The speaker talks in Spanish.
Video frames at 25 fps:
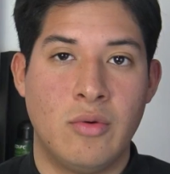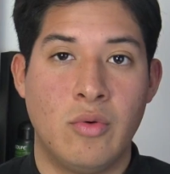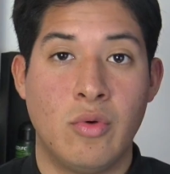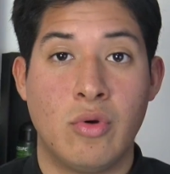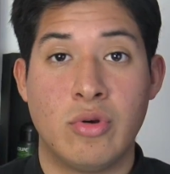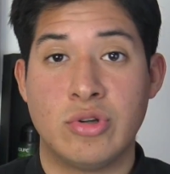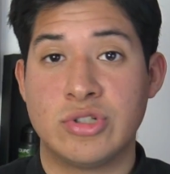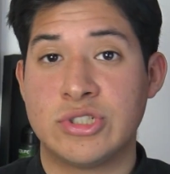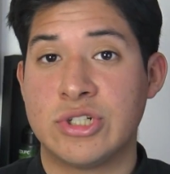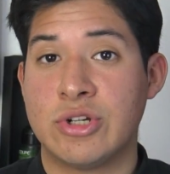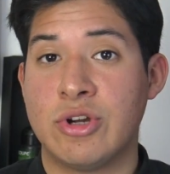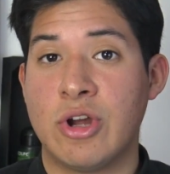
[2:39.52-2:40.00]

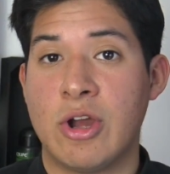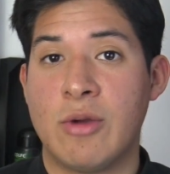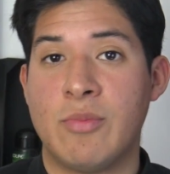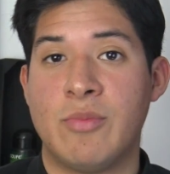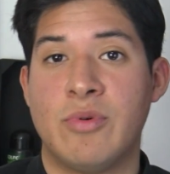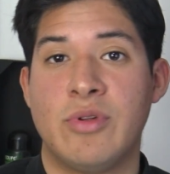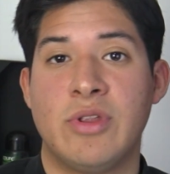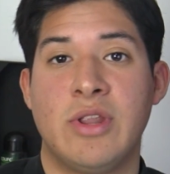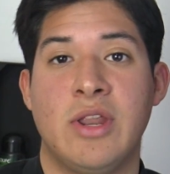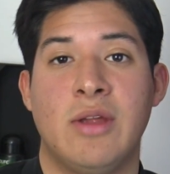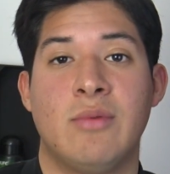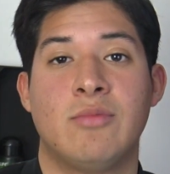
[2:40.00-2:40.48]
Un consejo que
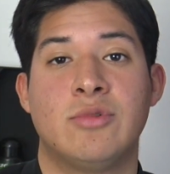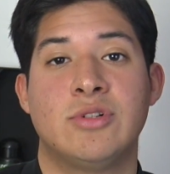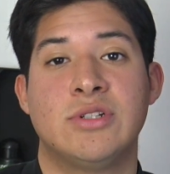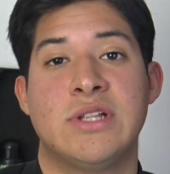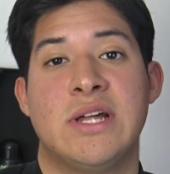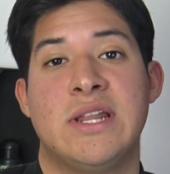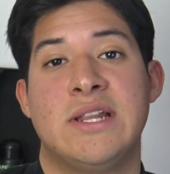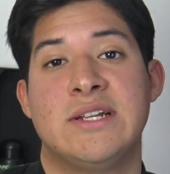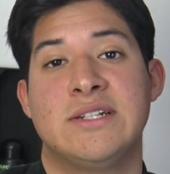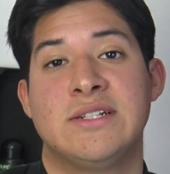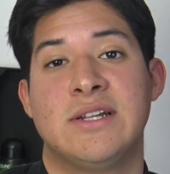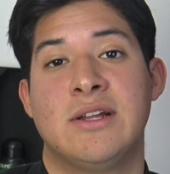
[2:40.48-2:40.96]
podríamos
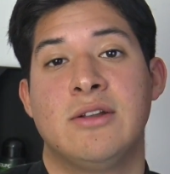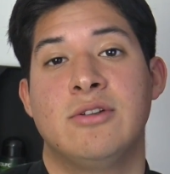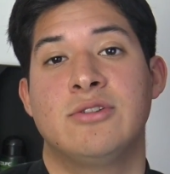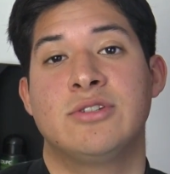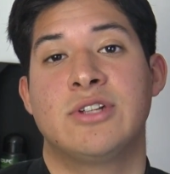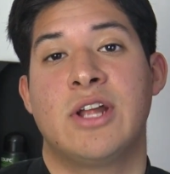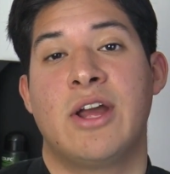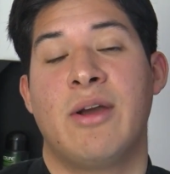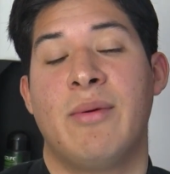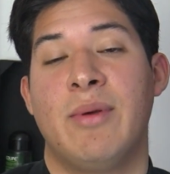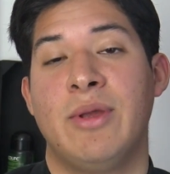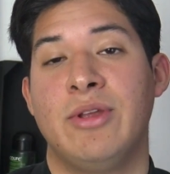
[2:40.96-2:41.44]
dar es que
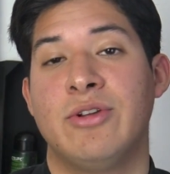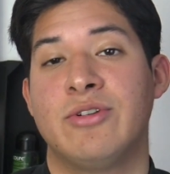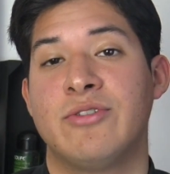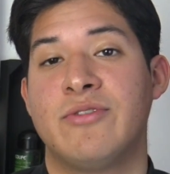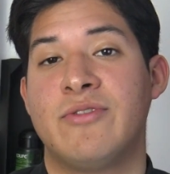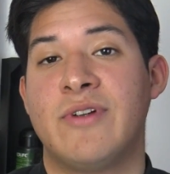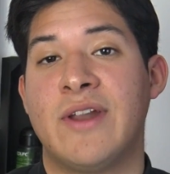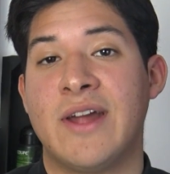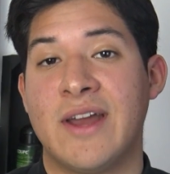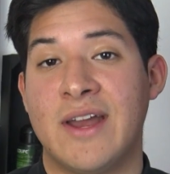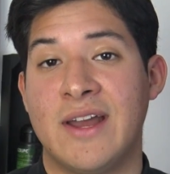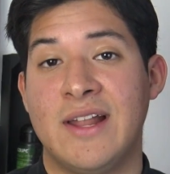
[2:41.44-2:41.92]
los
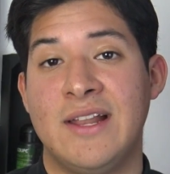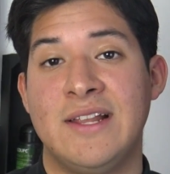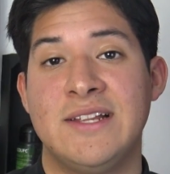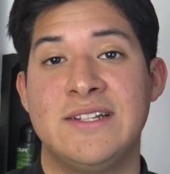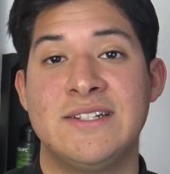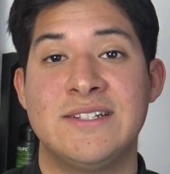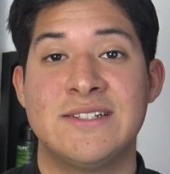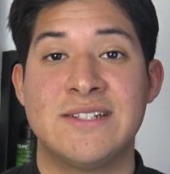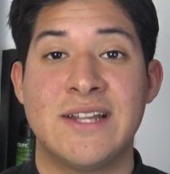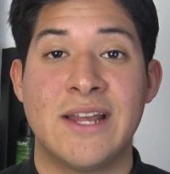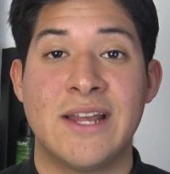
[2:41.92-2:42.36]
cabellos frágiles y